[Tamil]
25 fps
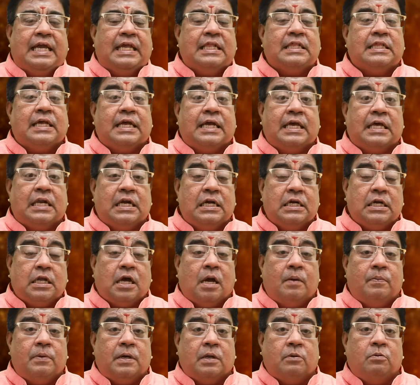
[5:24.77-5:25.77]
இந்த
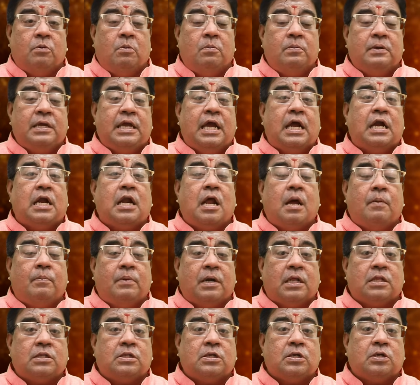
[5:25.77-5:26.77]
இரண்டாம் இடமும் ஏழாம்
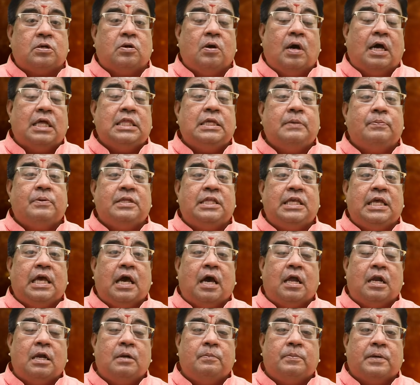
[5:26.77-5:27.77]
இடத்துக்கும் அதிபதி
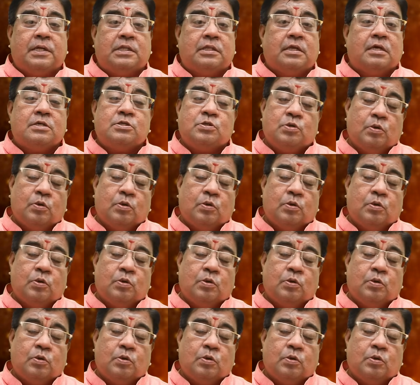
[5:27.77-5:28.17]
யாருன்னு பார்த்தா